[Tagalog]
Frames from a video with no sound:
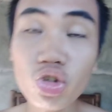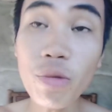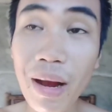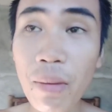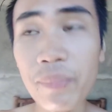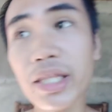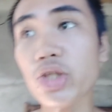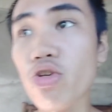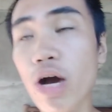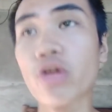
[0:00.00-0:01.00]
gusto nyo bang
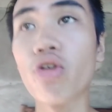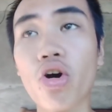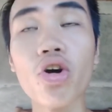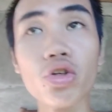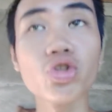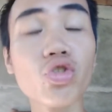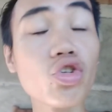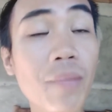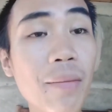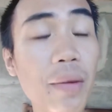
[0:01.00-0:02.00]
ma-meet yung ano ko? Gusto
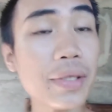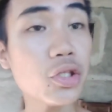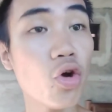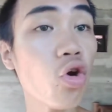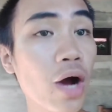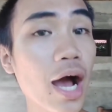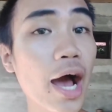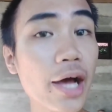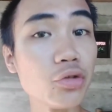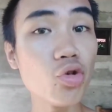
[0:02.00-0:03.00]
nyo bang ma-meet yung
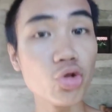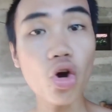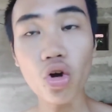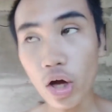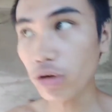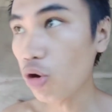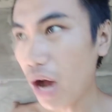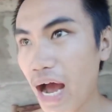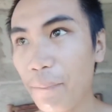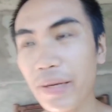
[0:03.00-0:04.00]
uh, new dog ko ano?
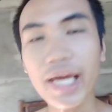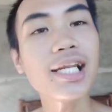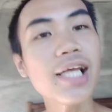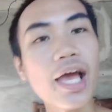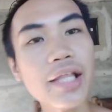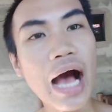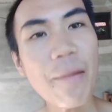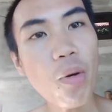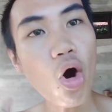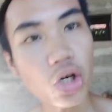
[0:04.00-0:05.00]
Half alien,
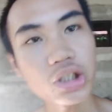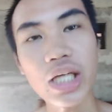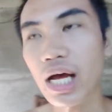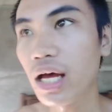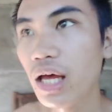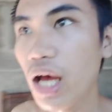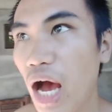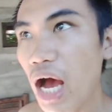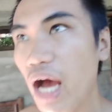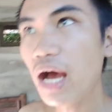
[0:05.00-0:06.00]
half horse siya.
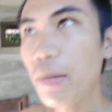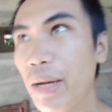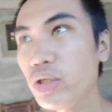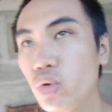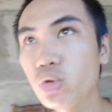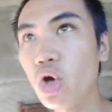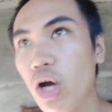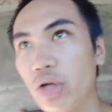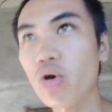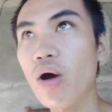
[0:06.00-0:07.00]
Uh, may new
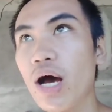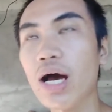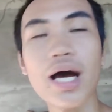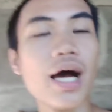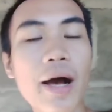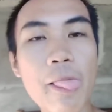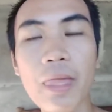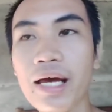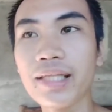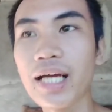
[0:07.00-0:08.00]
dog ano, uh,
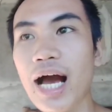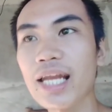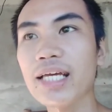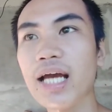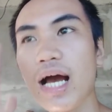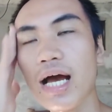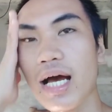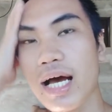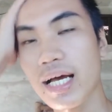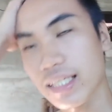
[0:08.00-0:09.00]
nanggaling
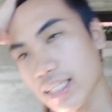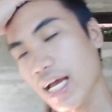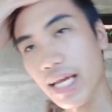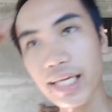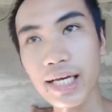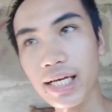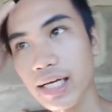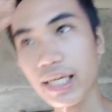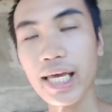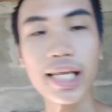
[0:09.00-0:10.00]
uh, kay
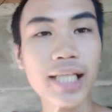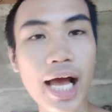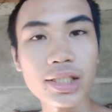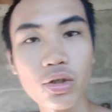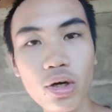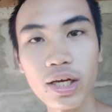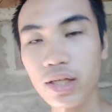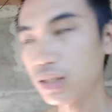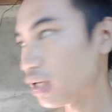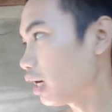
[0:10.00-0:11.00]
uh, Kenneth Asho,
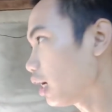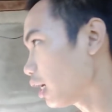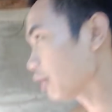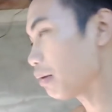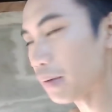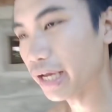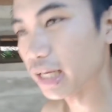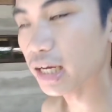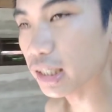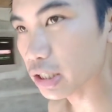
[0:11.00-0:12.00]
ayan. Uh,
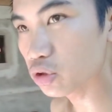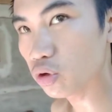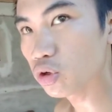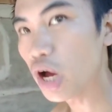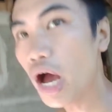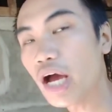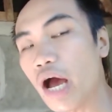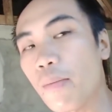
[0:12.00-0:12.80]
ipapakita natin yung